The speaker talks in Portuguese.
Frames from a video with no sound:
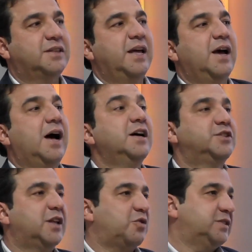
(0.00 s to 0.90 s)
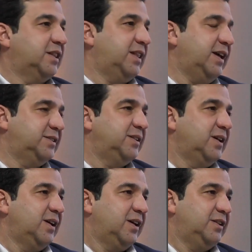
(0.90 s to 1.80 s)
até antes da nossa tese,
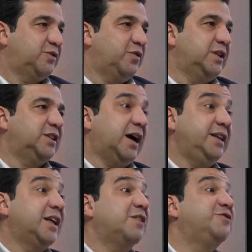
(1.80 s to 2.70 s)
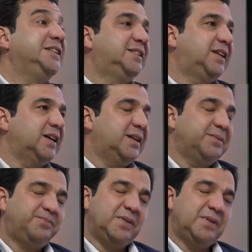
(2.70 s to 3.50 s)
isso foi ainda na física, né?